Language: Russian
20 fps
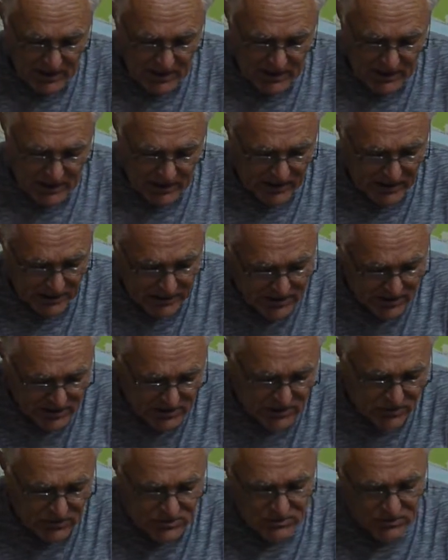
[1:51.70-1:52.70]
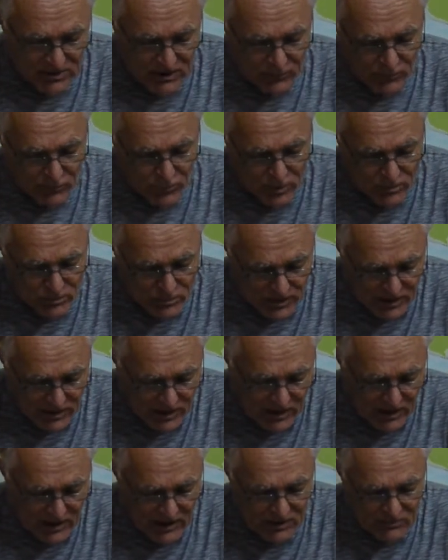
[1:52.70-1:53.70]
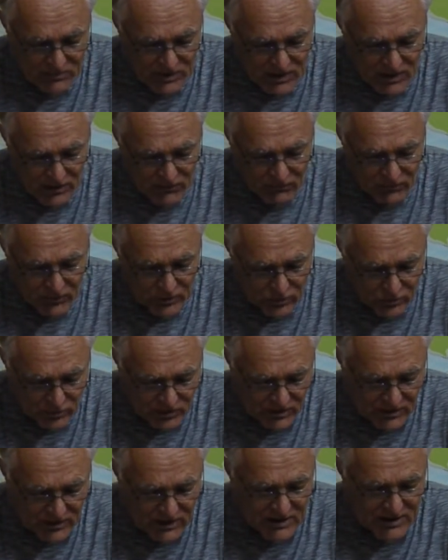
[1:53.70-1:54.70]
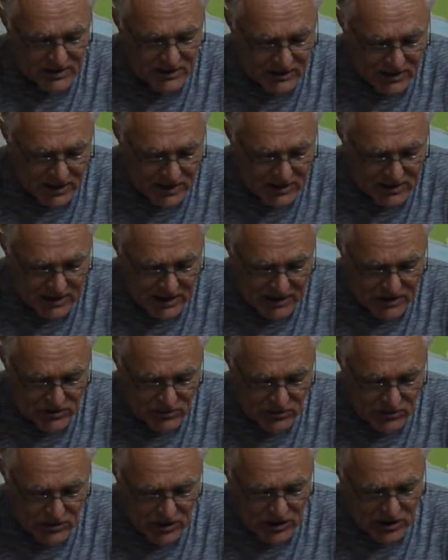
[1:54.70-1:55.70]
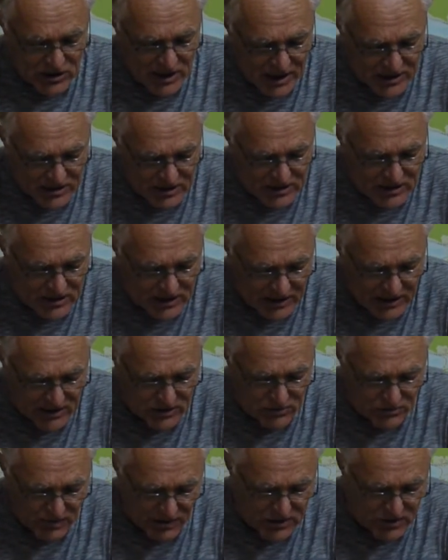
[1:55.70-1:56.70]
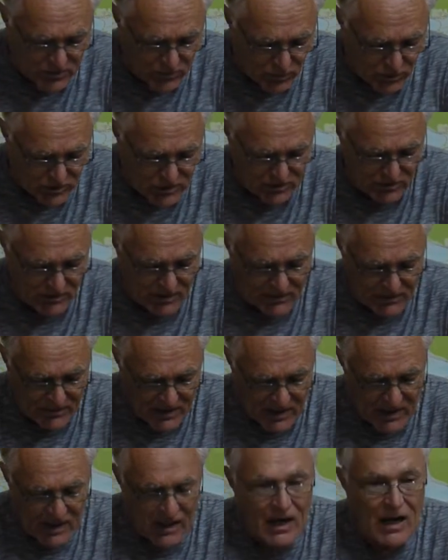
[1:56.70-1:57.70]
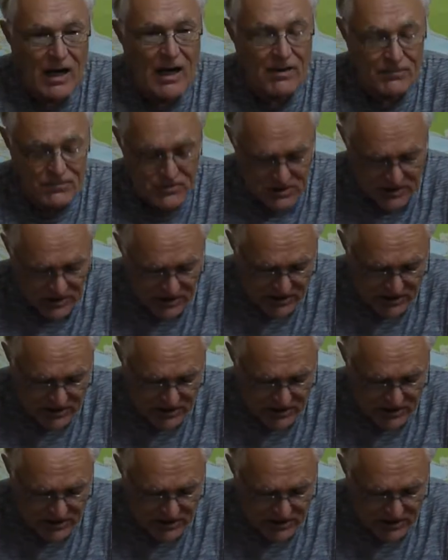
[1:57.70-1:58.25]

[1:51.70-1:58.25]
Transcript: Энгельс в своей формуле имеет в виду национализацию не части средств производства, а всех